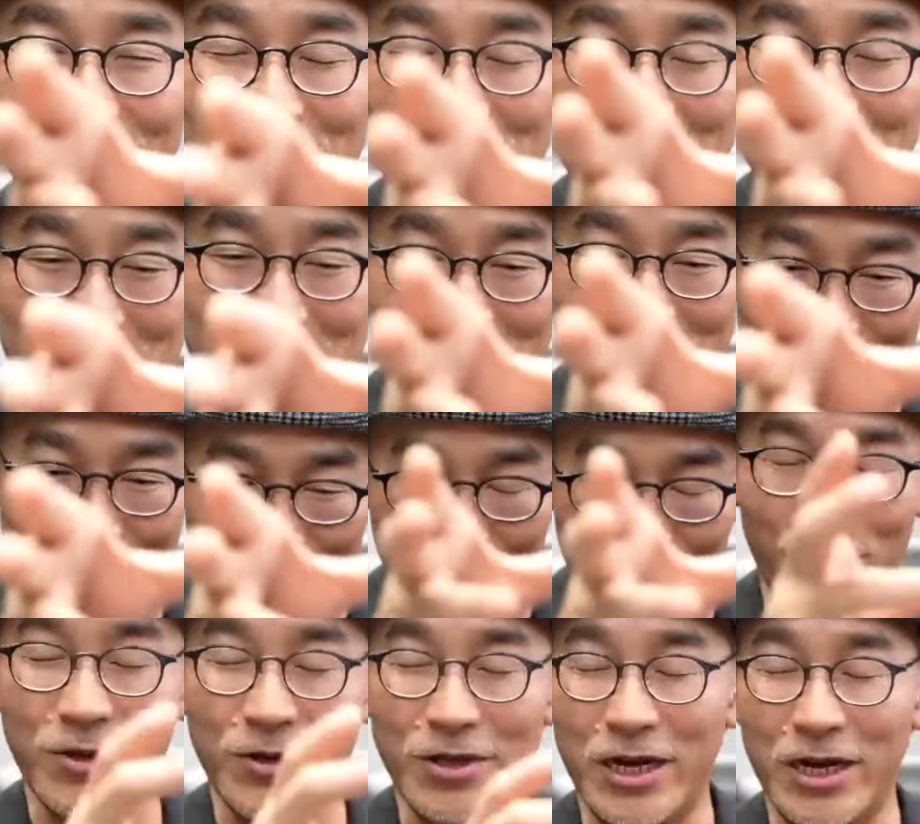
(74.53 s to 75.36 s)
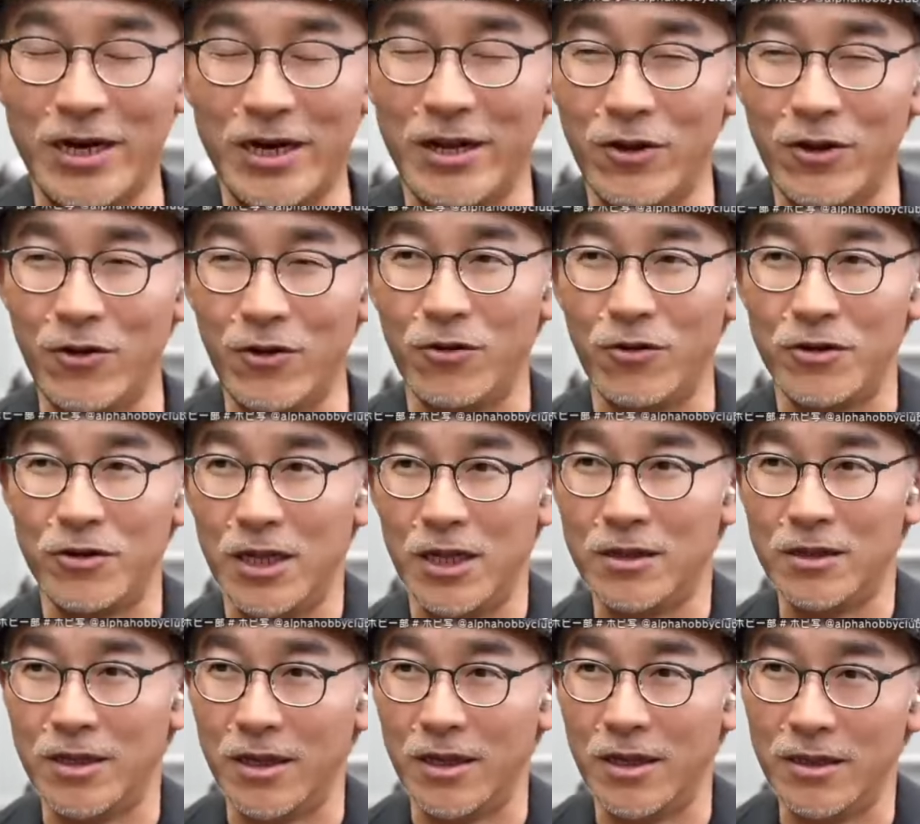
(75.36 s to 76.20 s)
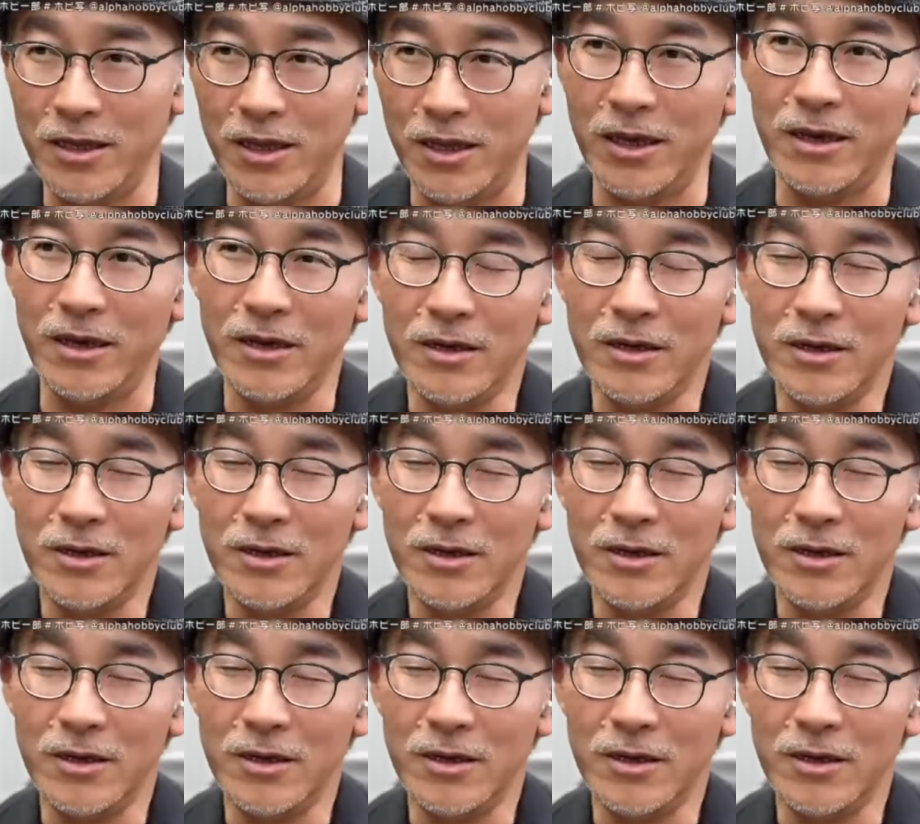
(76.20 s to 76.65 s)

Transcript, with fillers: 一応やれるようになったんで、